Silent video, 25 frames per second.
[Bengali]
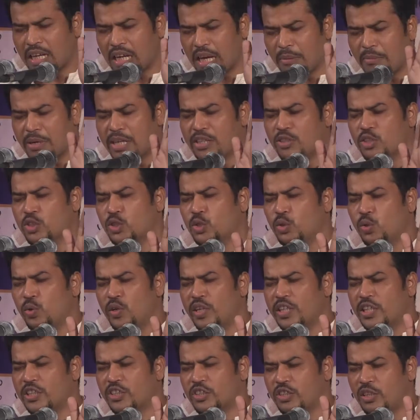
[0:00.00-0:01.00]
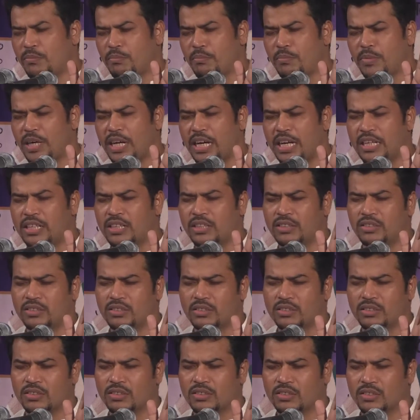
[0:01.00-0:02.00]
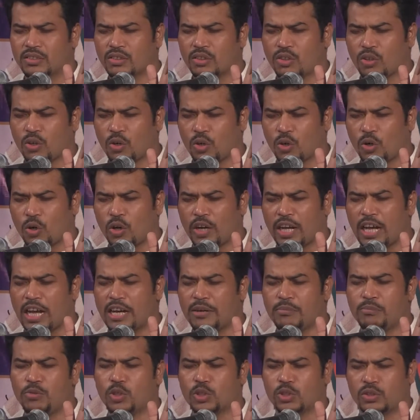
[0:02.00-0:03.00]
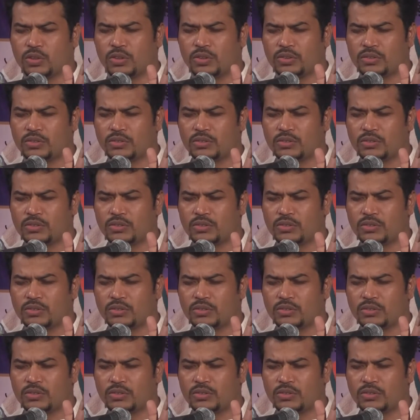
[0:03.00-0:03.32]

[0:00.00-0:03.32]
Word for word: আমার রসুলকে সম্মান করার মতো